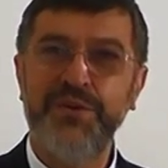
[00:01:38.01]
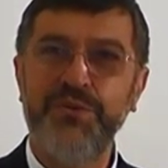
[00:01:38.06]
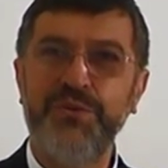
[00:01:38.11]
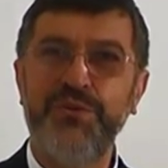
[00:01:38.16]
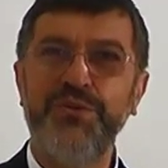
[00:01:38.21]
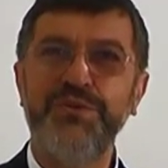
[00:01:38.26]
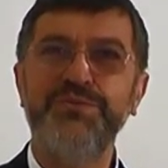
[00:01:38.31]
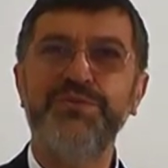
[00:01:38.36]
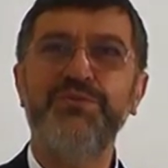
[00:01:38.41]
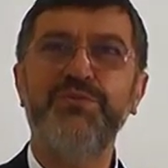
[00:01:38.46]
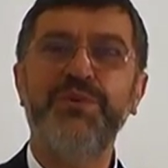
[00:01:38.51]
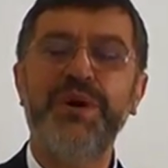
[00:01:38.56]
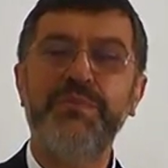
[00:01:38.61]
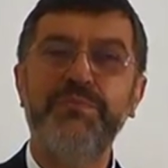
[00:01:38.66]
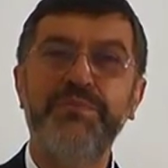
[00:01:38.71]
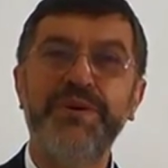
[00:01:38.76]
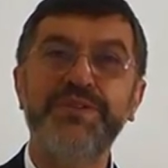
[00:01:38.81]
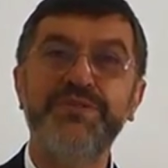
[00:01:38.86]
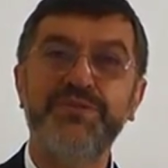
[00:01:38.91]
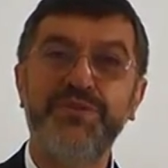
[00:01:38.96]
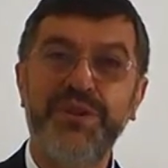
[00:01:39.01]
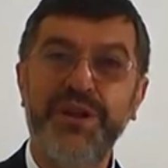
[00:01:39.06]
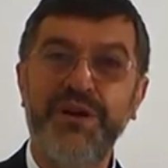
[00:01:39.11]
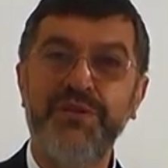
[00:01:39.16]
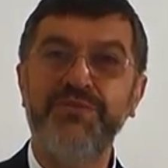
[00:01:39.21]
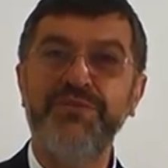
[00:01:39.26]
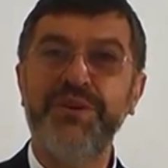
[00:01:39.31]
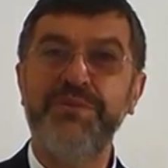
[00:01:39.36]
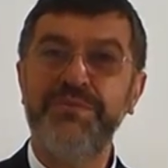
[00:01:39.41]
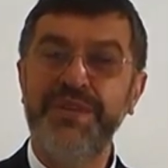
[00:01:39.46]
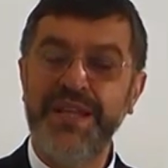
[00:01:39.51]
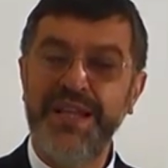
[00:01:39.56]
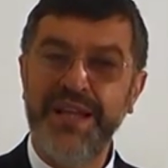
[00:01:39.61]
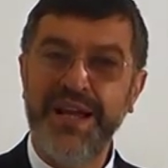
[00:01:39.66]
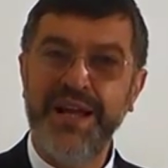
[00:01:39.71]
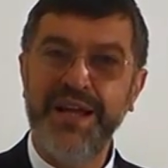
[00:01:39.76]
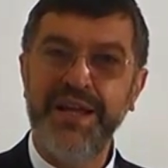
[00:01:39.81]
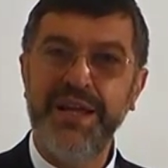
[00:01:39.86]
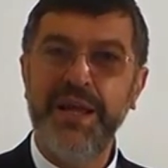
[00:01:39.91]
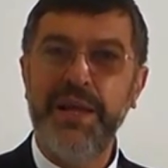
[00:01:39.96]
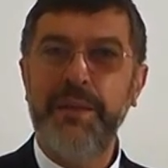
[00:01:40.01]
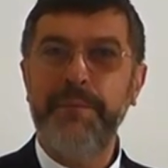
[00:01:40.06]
conto com a pastoral familiar